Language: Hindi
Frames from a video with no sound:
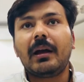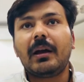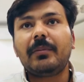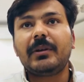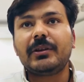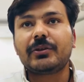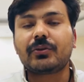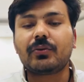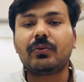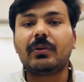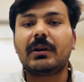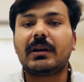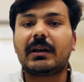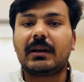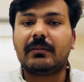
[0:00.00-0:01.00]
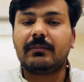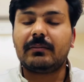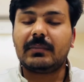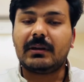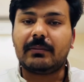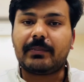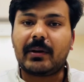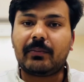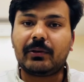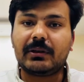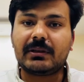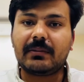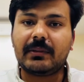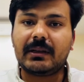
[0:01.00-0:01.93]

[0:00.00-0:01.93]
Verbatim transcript: अब इसको अगर हम पापुलिज़म